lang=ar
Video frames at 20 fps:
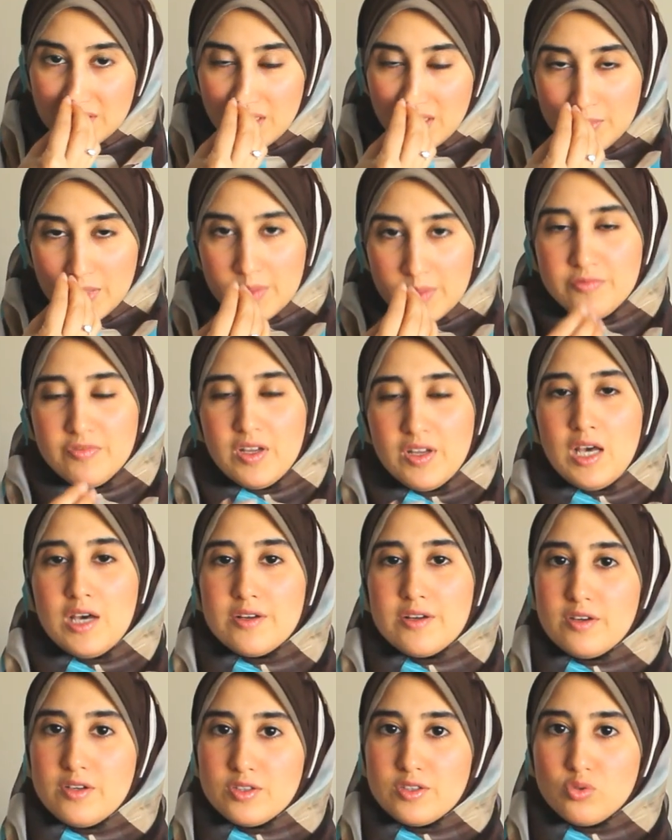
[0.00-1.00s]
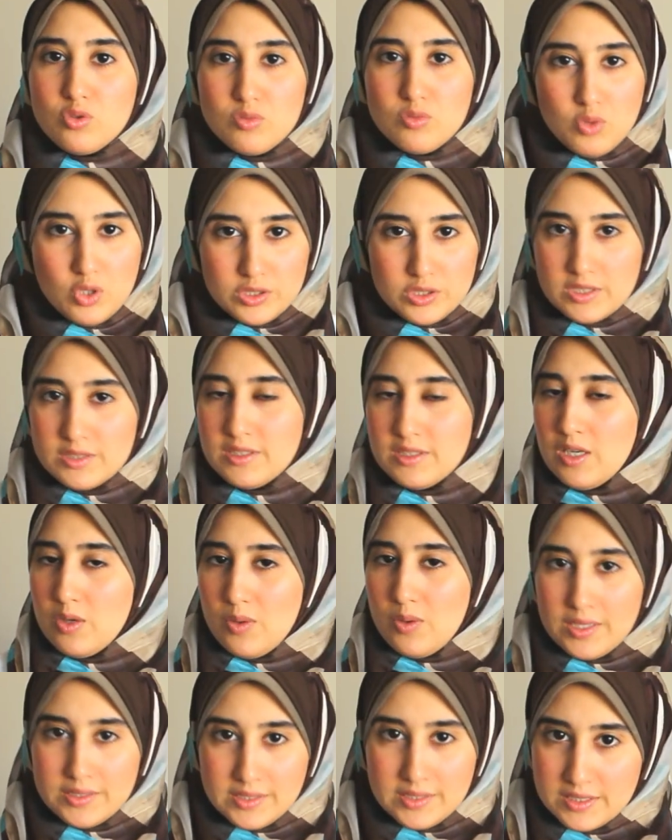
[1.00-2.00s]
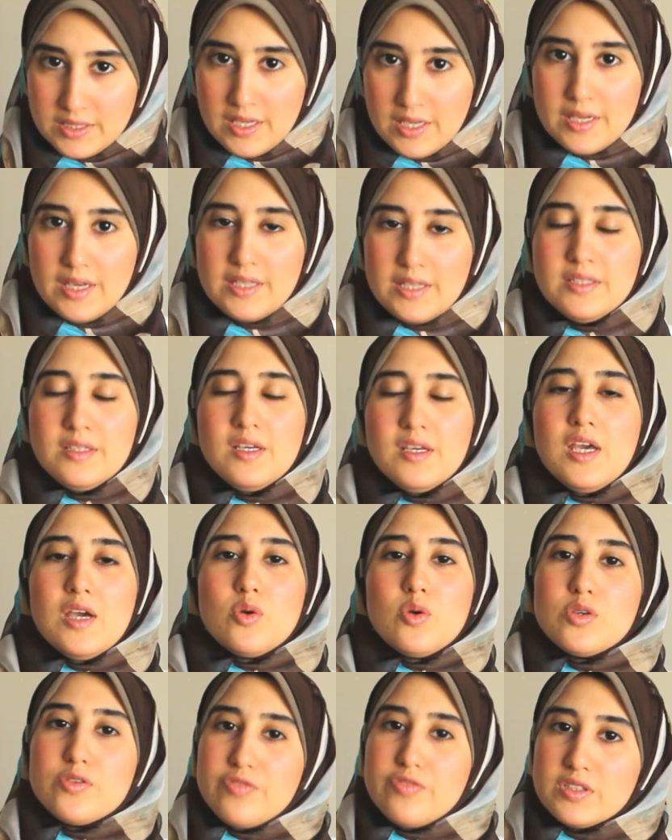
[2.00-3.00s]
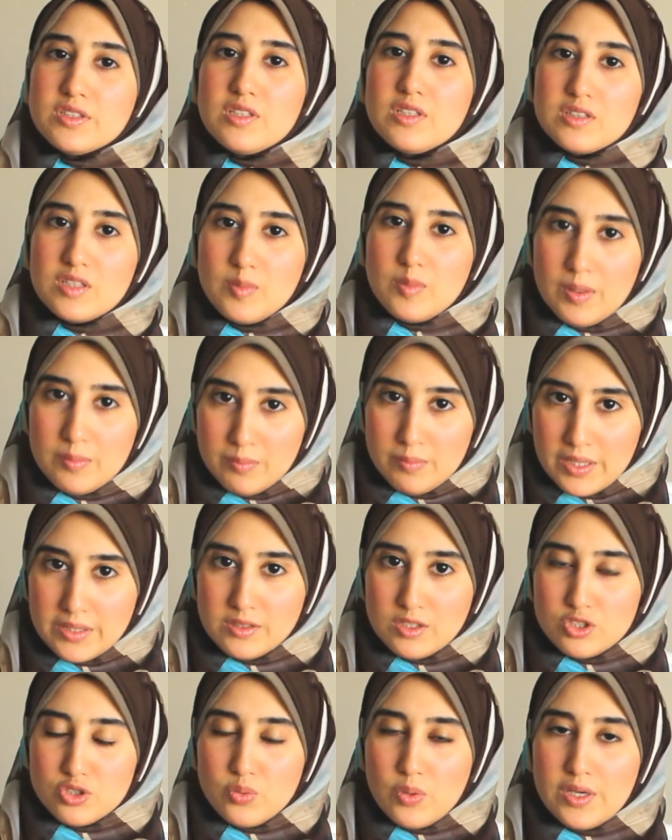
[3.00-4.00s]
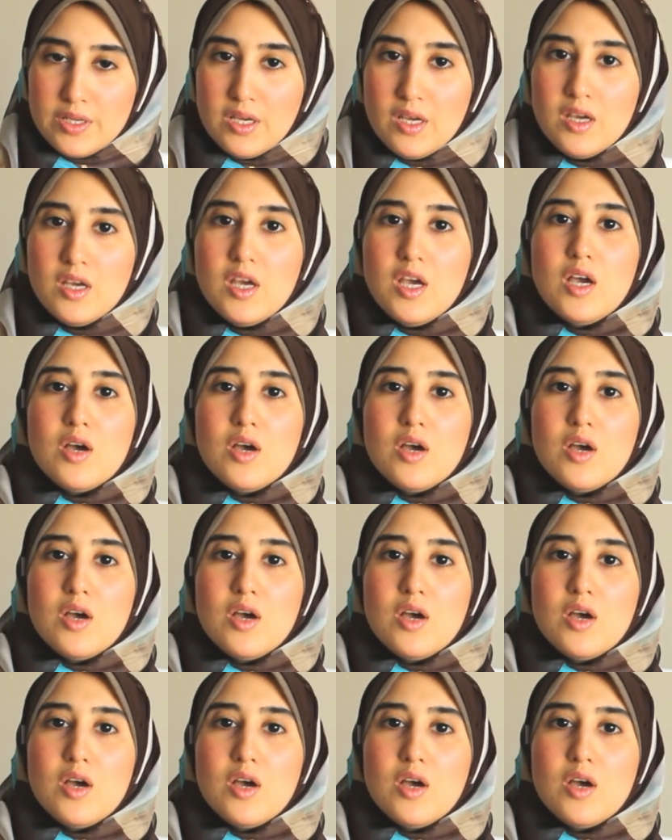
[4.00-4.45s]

تمام فالحراره تكون معتدله وعاديه يعني ويفضل طبعا بارده شويه